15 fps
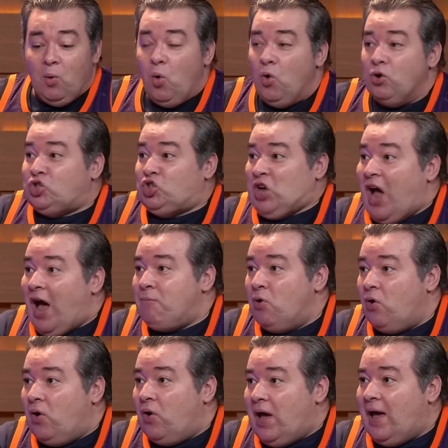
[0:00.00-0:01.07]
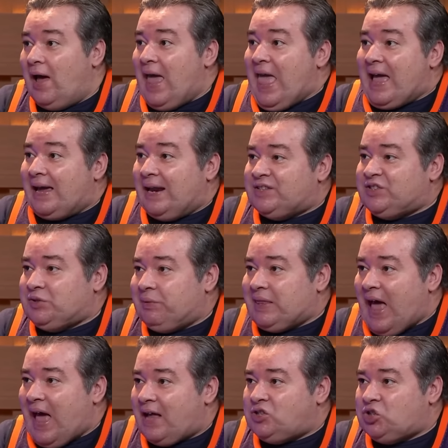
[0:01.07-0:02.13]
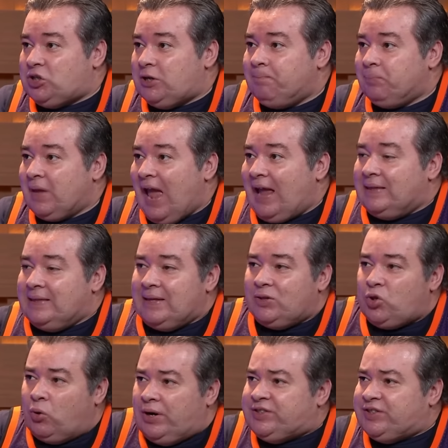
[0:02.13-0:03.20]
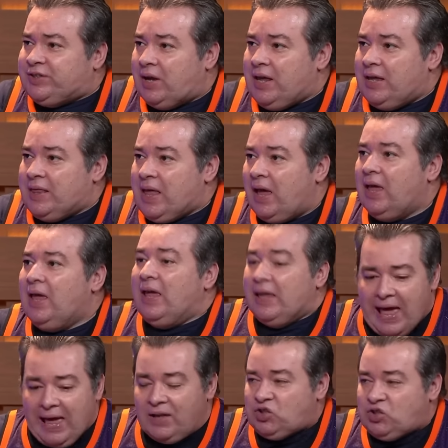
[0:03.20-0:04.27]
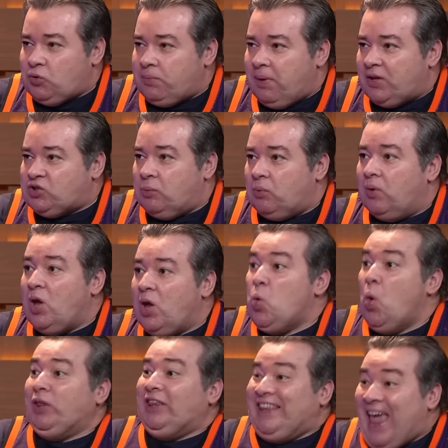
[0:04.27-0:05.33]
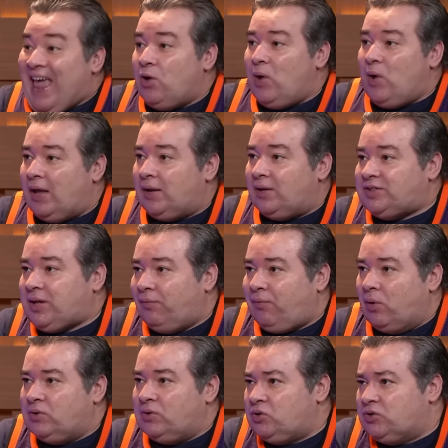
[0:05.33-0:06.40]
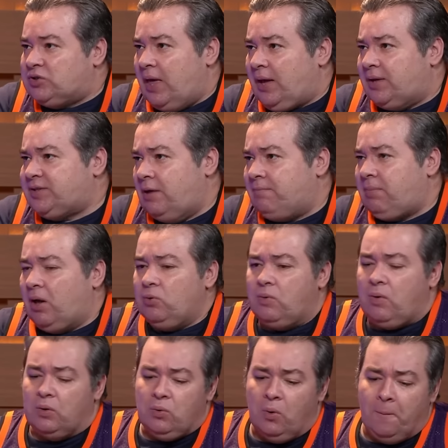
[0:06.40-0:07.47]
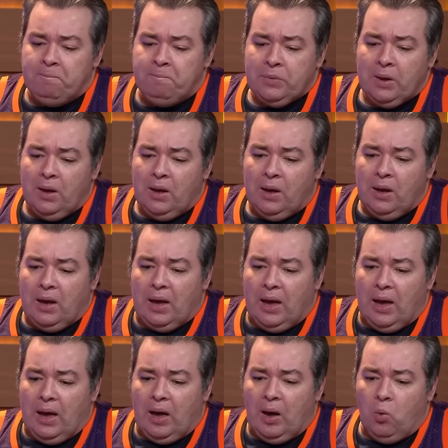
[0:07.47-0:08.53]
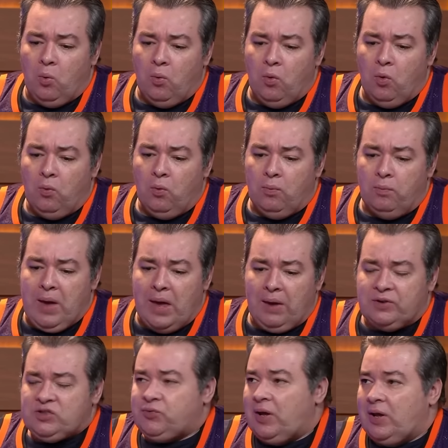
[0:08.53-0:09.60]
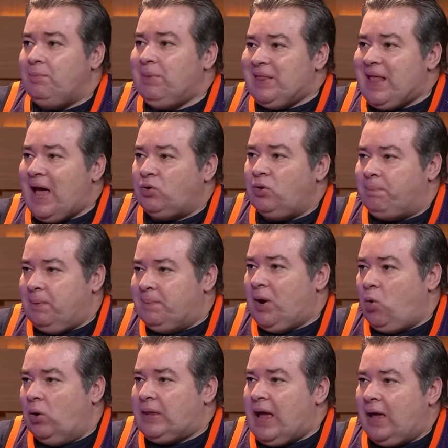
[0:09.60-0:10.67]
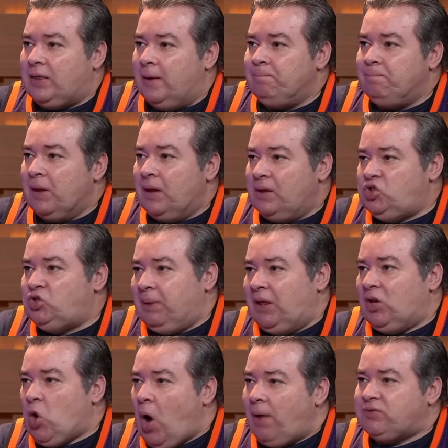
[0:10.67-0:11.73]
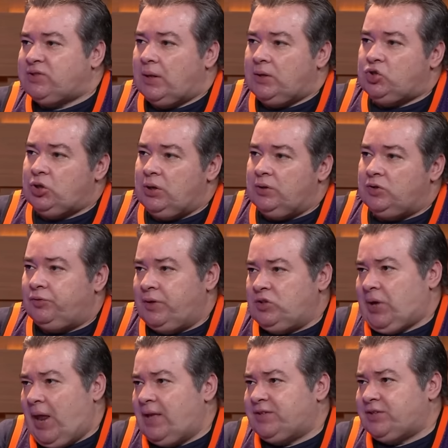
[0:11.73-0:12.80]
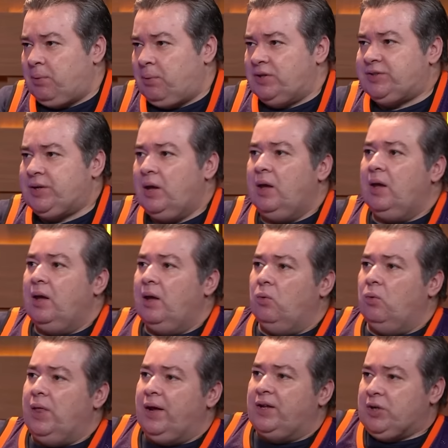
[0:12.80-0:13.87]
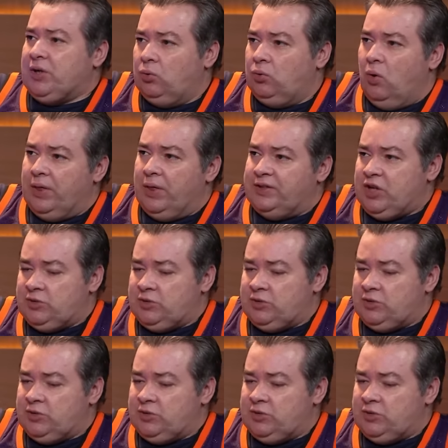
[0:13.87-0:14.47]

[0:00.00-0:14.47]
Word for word: O Jamoran é agressividade, é nitroglicerina e é isso mesmo. Eu odeio eles. Ele falou isso os Lakers, lembrando quando ah, o, Memphis foi eliminado da primeira rodada de playoffs, né, de, de 23, é. depois o Lakers ganhou Mais